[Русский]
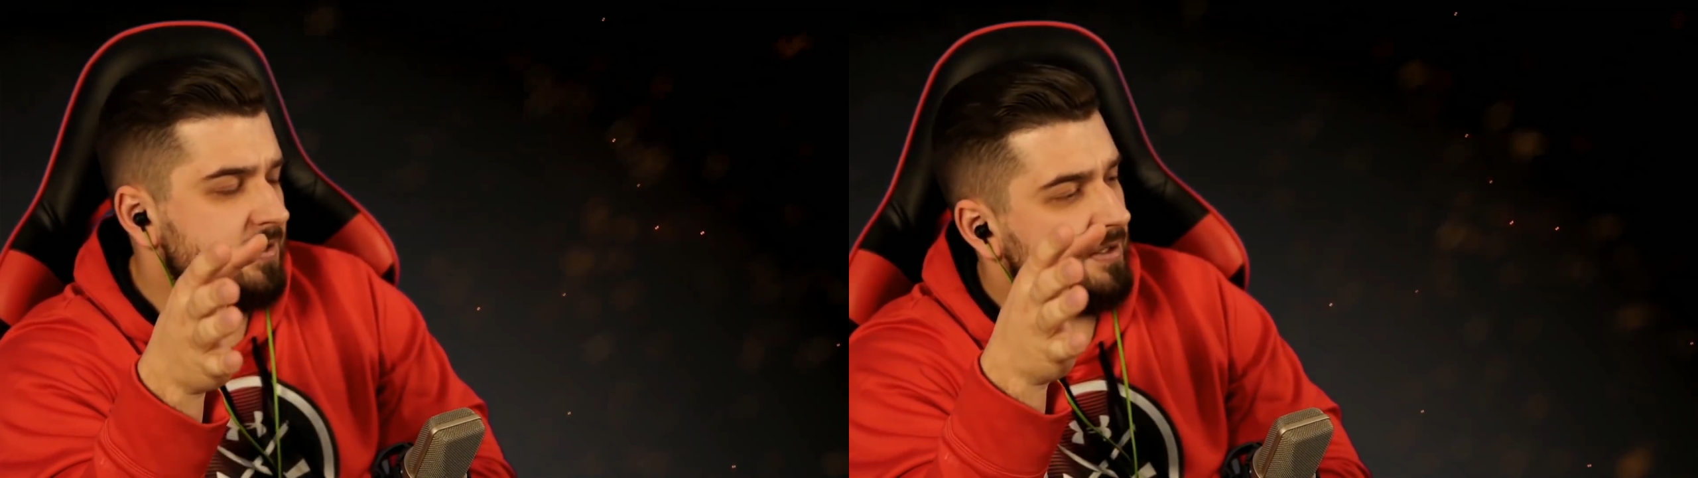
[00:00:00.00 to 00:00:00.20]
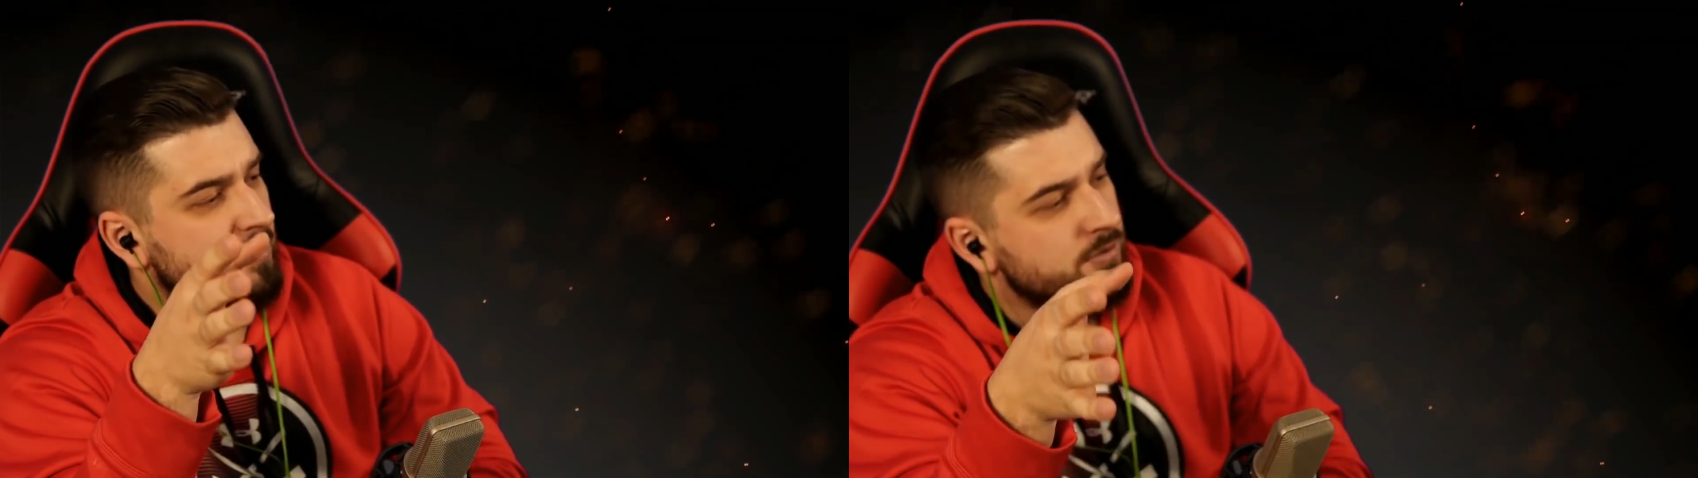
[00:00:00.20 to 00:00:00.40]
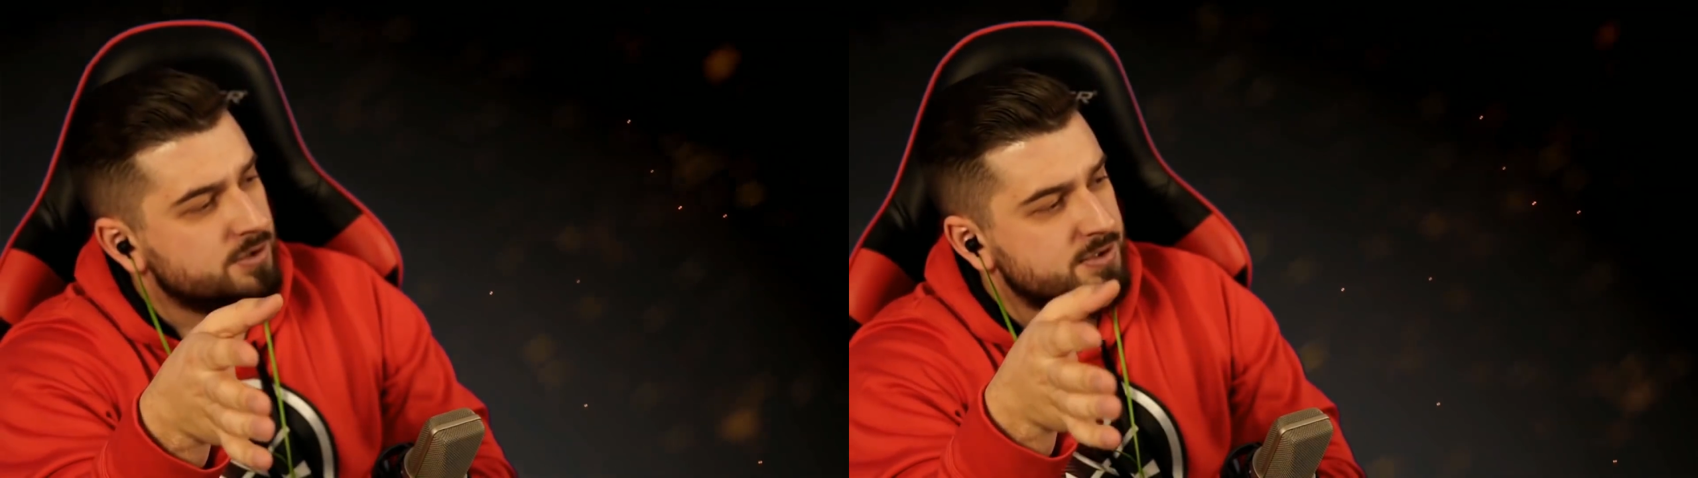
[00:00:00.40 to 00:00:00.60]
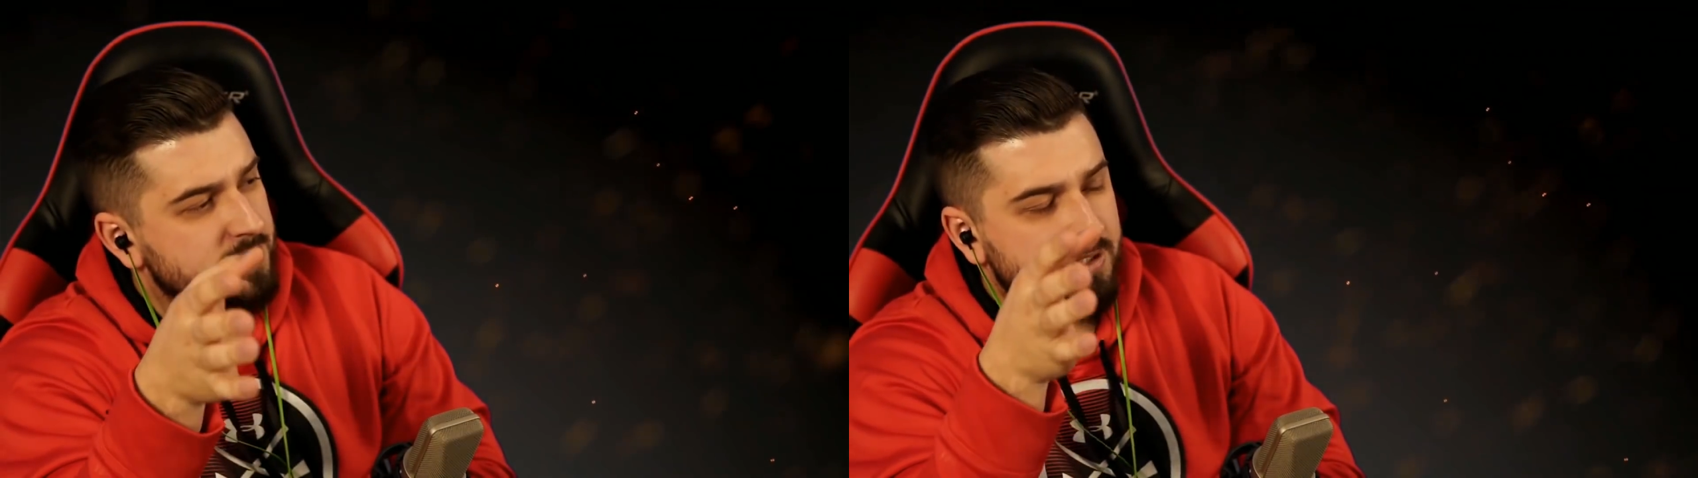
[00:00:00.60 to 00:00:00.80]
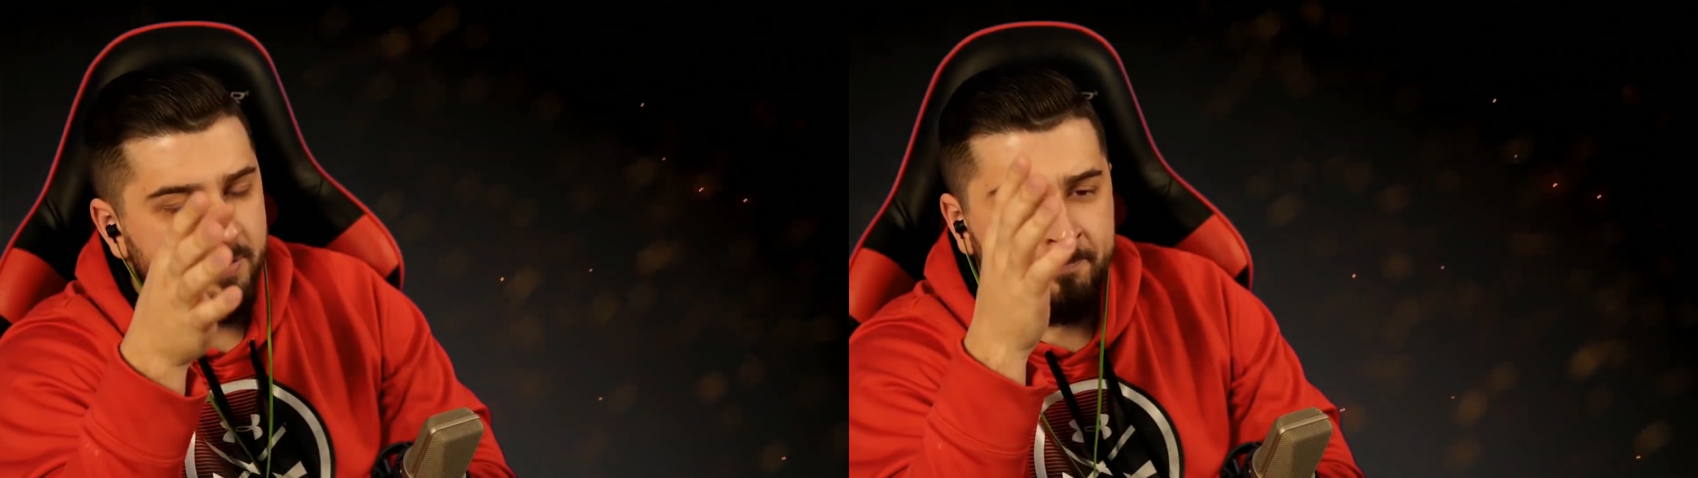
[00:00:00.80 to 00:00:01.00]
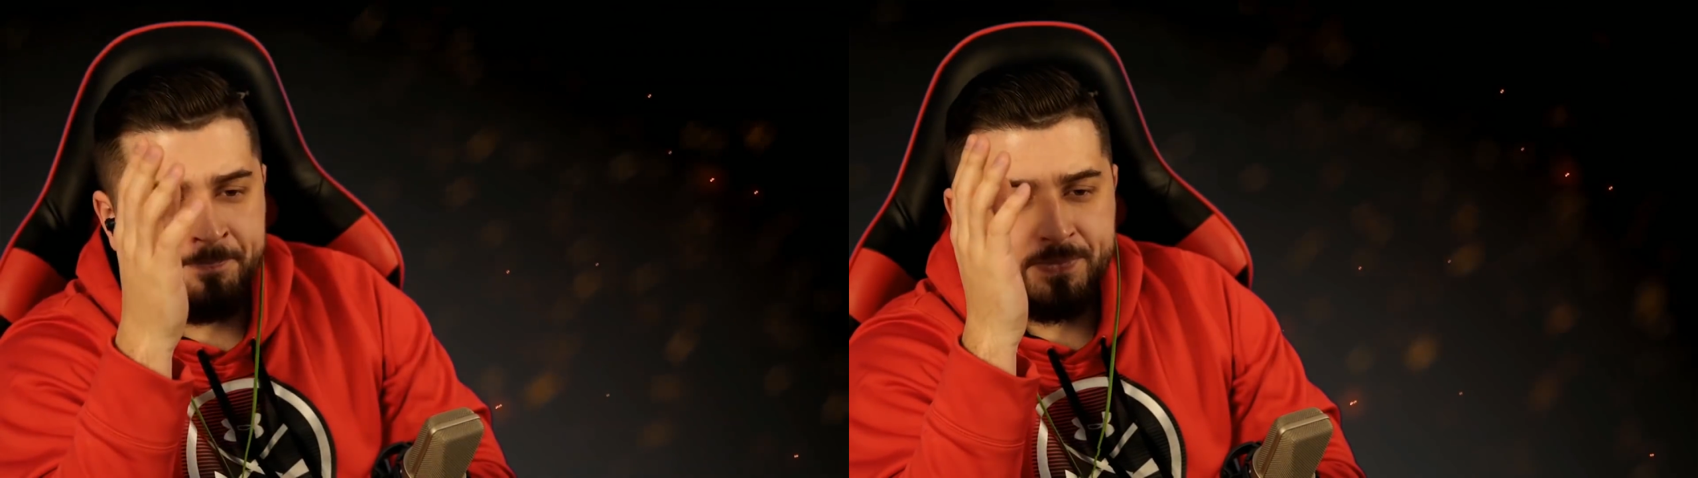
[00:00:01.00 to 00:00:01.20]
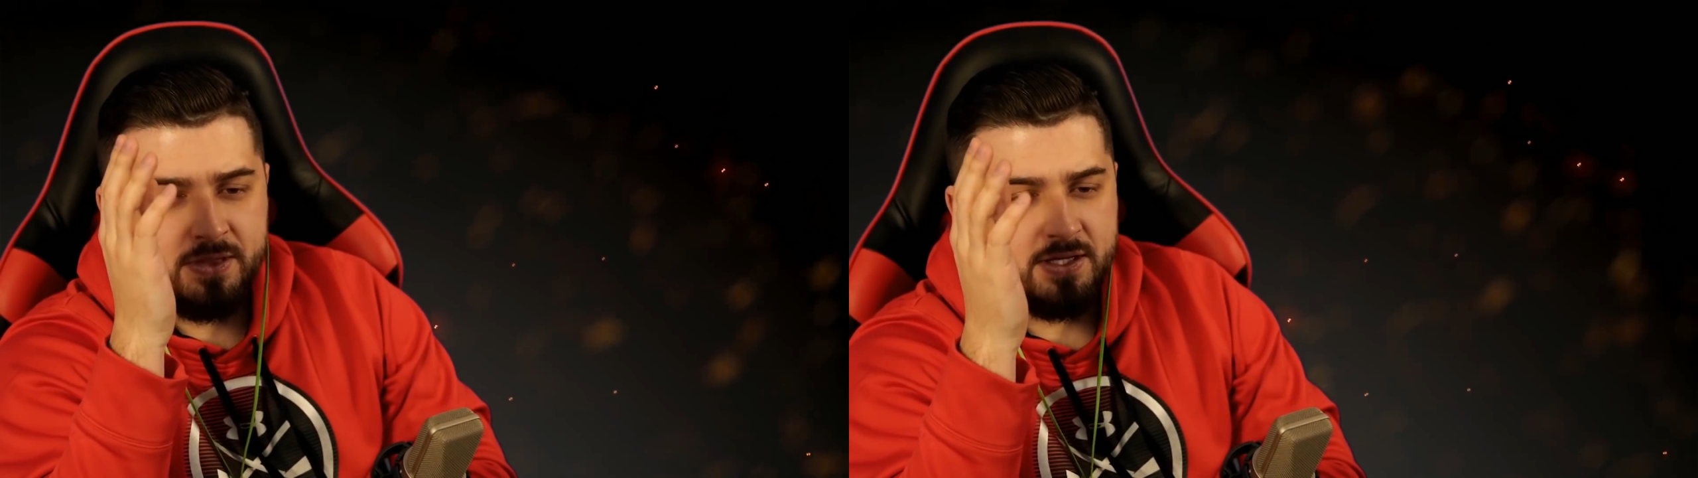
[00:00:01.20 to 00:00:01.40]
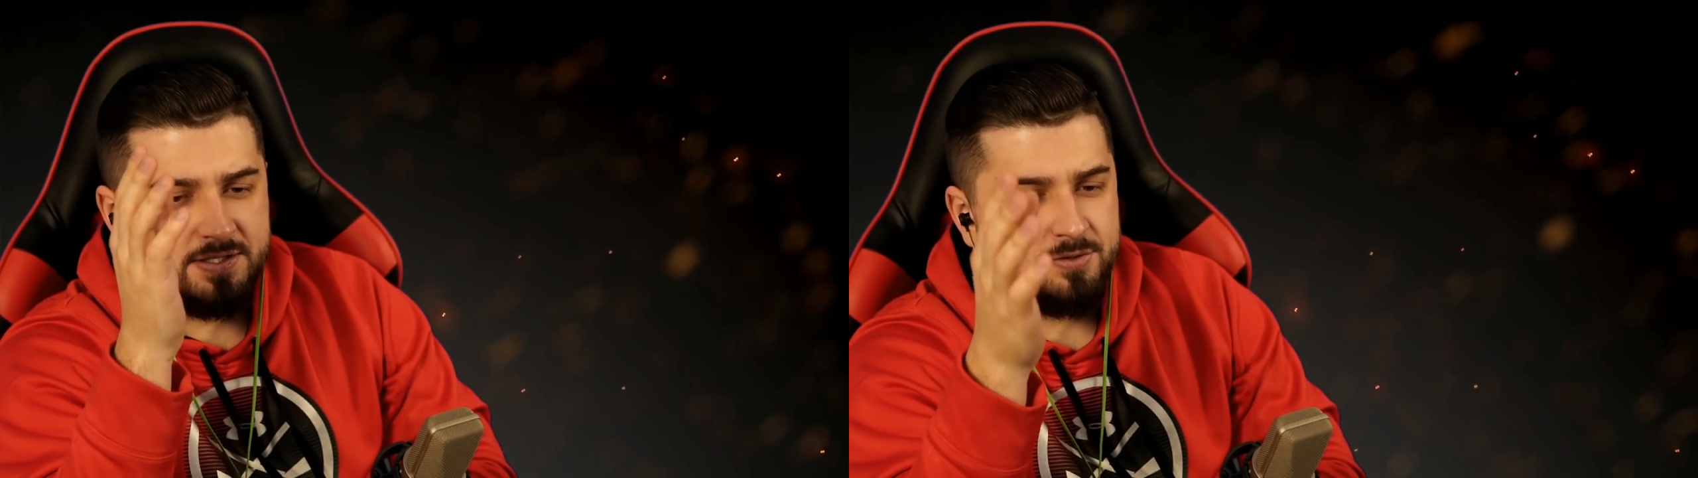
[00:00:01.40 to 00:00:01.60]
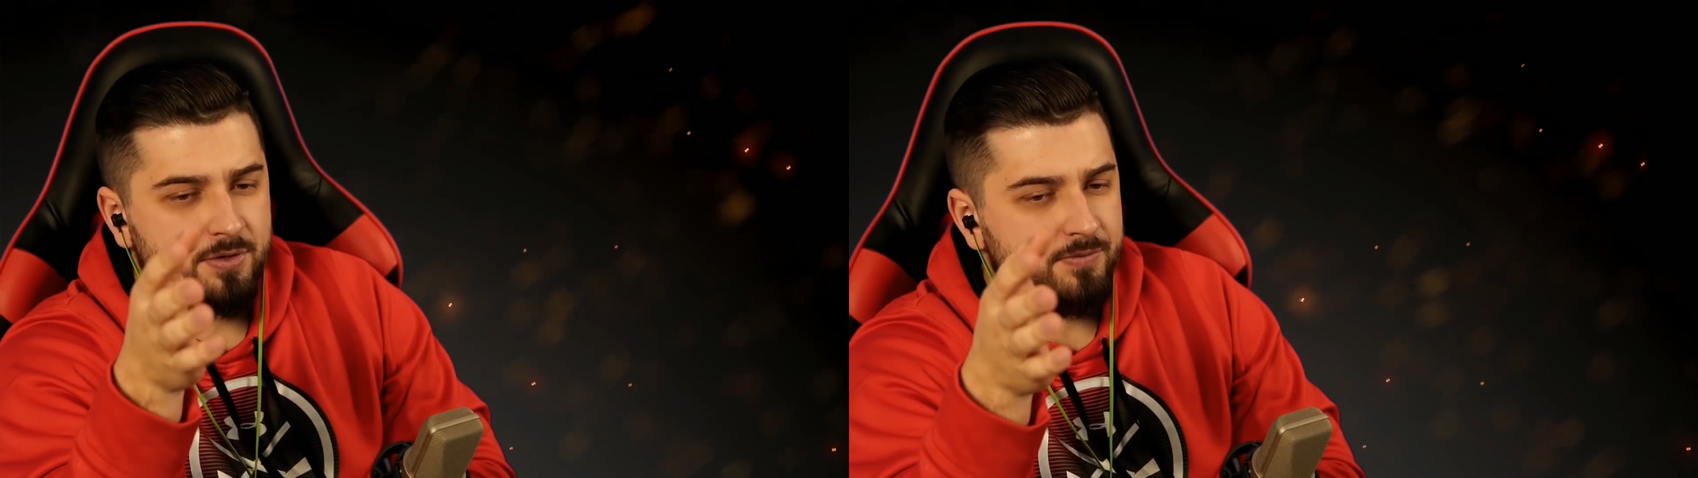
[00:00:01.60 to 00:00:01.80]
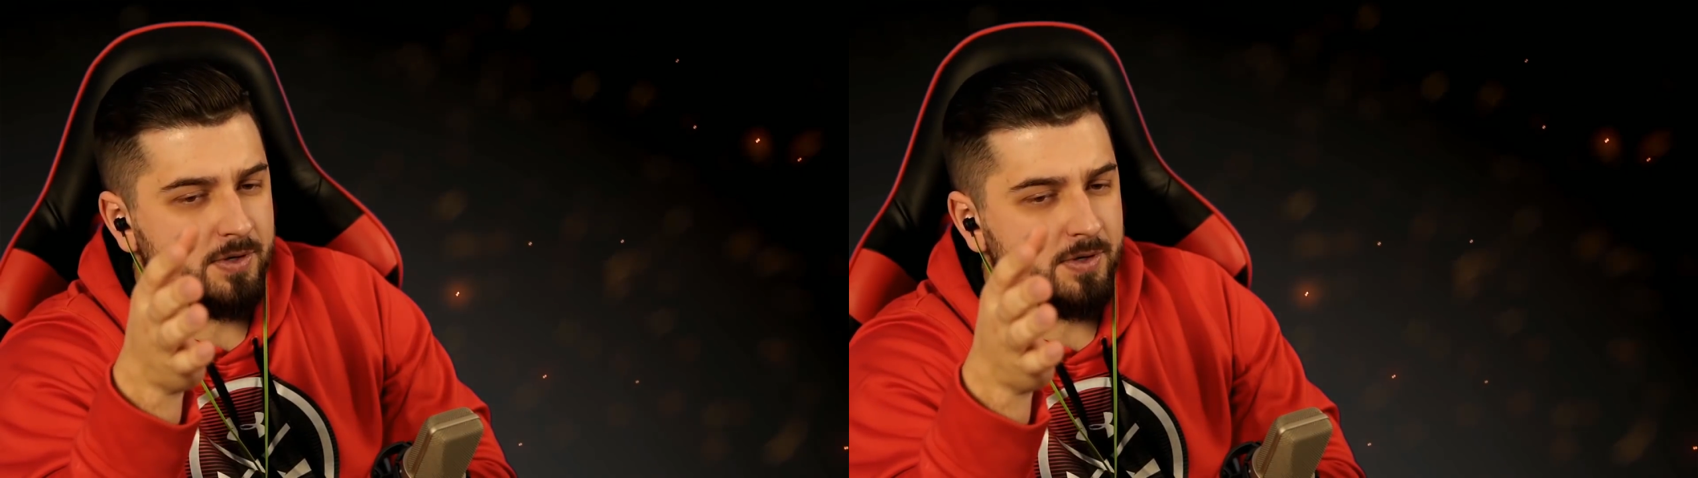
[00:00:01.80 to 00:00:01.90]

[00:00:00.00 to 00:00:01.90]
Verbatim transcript: тренируешься на серфе?